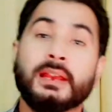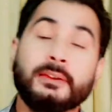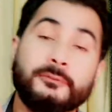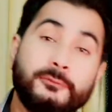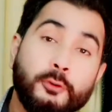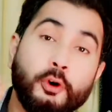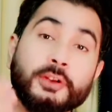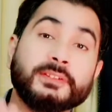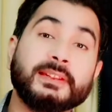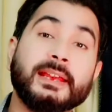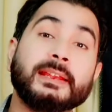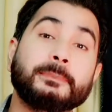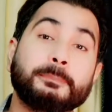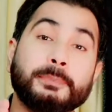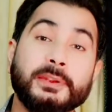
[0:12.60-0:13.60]
फोर सेक
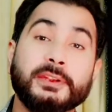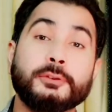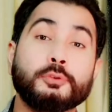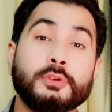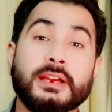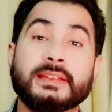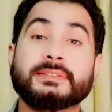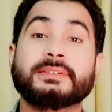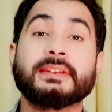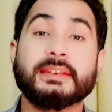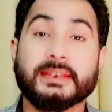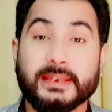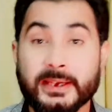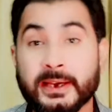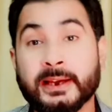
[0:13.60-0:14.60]
बी
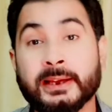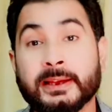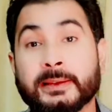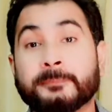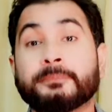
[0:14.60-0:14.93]
क्या है